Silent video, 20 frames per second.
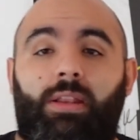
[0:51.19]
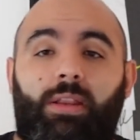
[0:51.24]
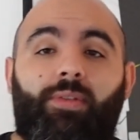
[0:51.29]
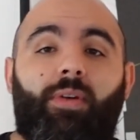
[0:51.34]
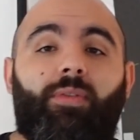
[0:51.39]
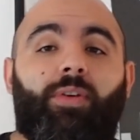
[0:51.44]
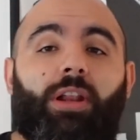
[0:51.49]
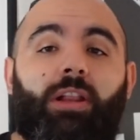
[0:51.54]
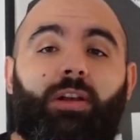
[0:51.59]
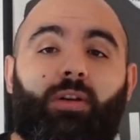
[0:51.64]
devi
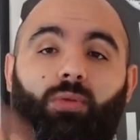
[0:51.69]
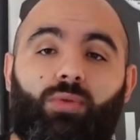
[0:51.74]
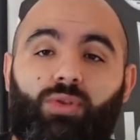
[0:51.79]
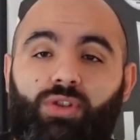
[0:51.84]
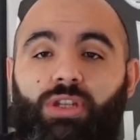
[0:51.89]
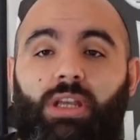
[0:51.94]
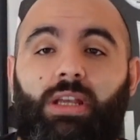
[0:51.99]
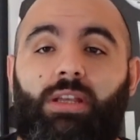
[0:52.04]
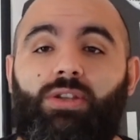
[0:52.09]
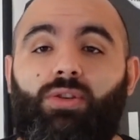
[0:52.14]
avere il
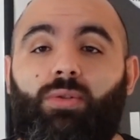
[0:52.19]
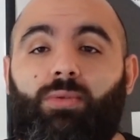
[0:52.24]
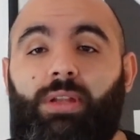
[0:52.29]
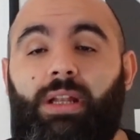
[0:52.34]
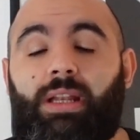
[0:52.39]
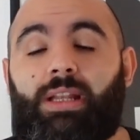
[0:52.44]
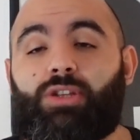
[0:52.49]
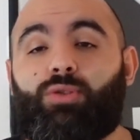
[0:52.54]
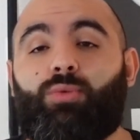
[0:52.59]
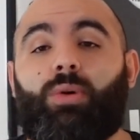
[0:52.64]
consenso
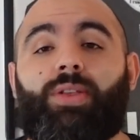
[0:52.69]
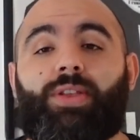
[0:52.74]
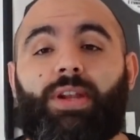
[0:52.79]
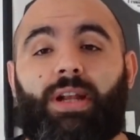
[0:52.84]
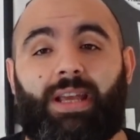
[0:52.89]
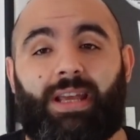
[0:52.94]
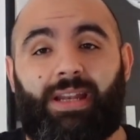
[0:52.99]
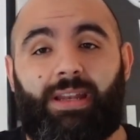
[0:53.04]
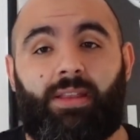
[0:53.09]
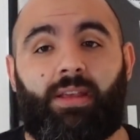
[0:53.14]
della
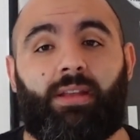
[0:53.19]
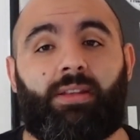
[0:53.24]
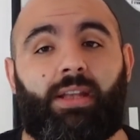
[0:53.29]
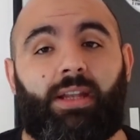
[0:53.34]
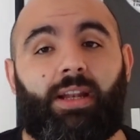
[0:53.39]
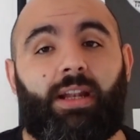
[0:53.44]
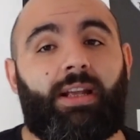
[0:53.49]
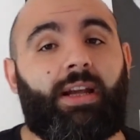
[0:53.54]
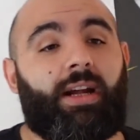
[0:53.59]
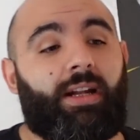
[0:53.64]
squadra che ne
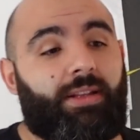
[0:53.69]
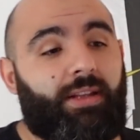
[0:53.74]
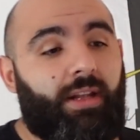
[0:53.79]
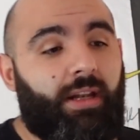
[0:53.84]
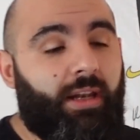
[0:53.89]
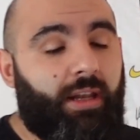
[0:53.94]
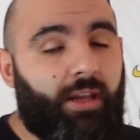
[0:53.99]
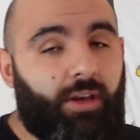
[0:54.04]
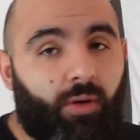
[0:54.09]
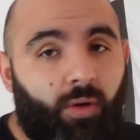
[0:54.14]
detiene il
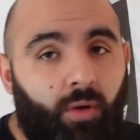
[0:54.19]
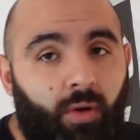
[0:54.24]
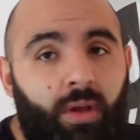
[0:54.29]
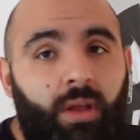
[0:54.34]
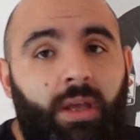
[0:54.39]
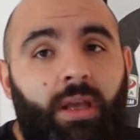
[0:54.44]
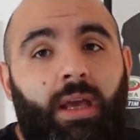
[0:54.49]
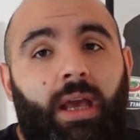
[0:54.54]
cartellino